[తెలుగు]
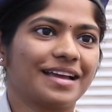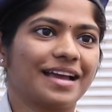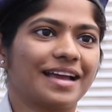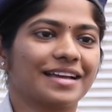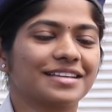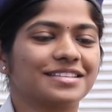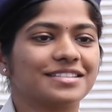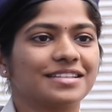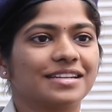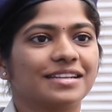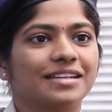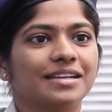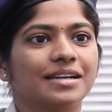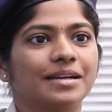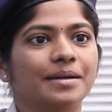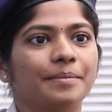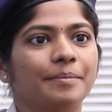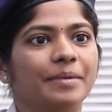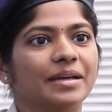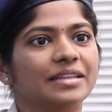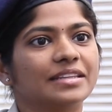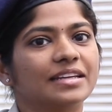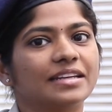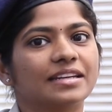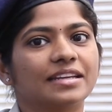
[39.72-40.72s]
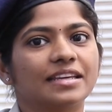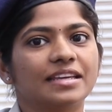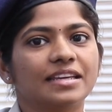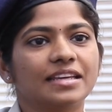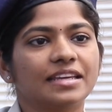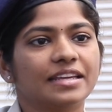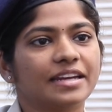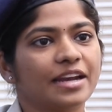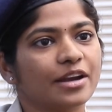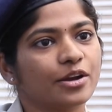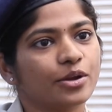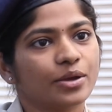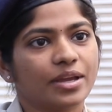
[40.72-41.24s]
యాక్చువల్గా మదర్కి
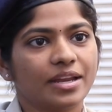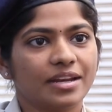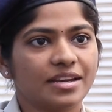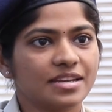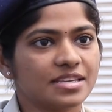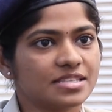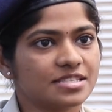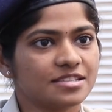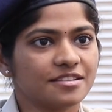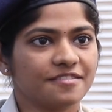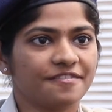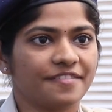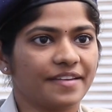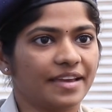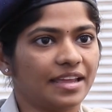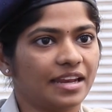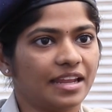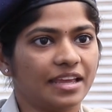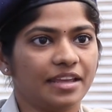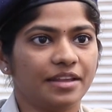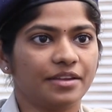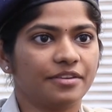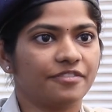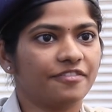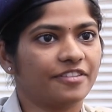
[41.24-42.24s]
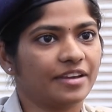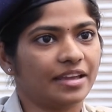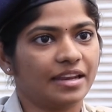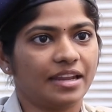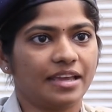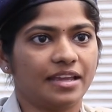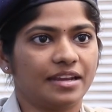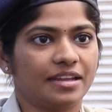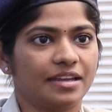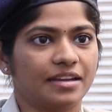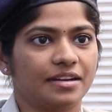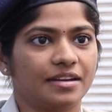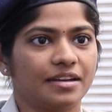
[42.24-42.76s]
రెండు కిడ్నీస్ ఫెయిల్ ఫెయిల్
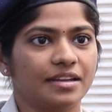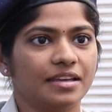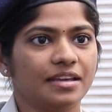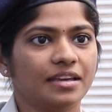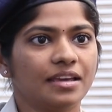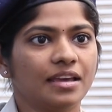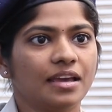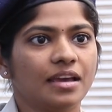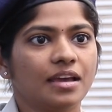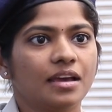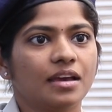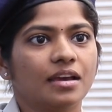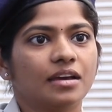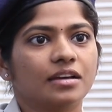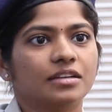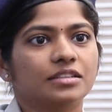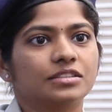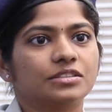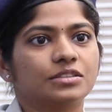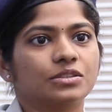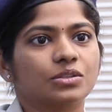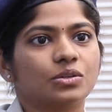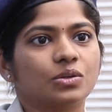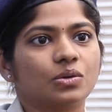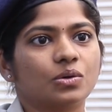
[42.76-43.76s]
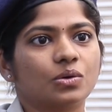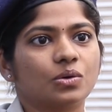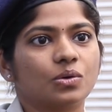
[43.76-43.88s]
అయినాయండి సో